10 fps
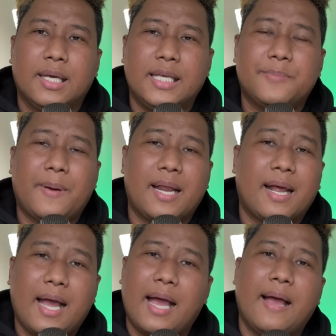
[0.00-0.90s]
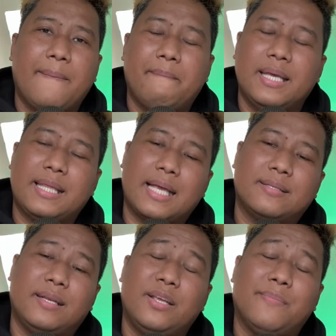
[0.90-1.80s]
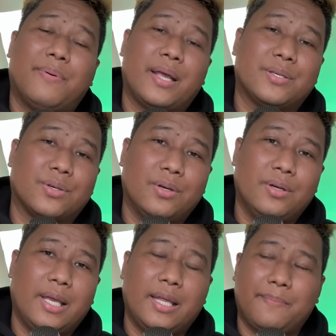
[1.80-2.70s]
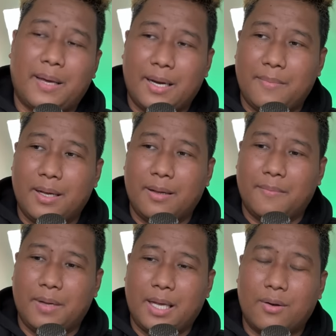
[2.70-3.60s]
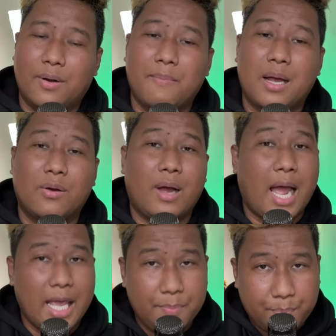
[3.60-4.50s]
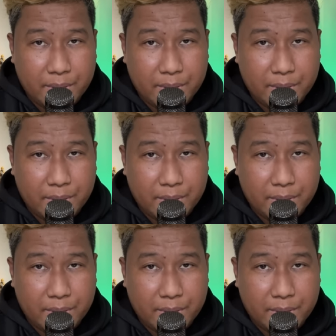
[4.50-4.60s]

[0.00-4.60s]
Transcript: is para nga ah, maitaas nila yung presyo and para mag, magkaroon ng bagong hype